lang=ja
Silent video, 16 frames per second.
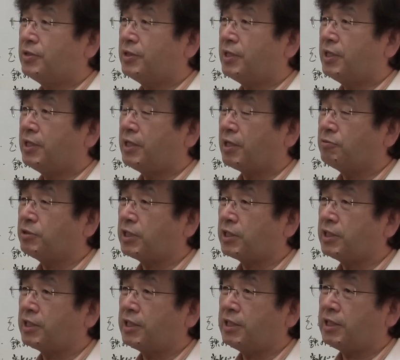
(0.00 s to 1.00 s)
でなんか
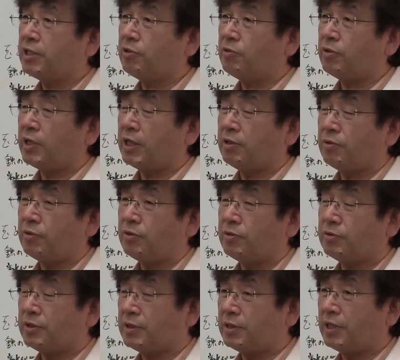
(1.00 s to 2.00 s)
ウサギかなんかをあ
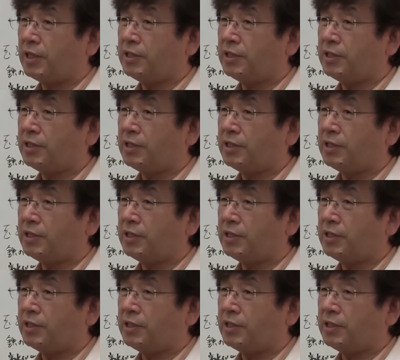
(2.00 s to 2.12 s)
の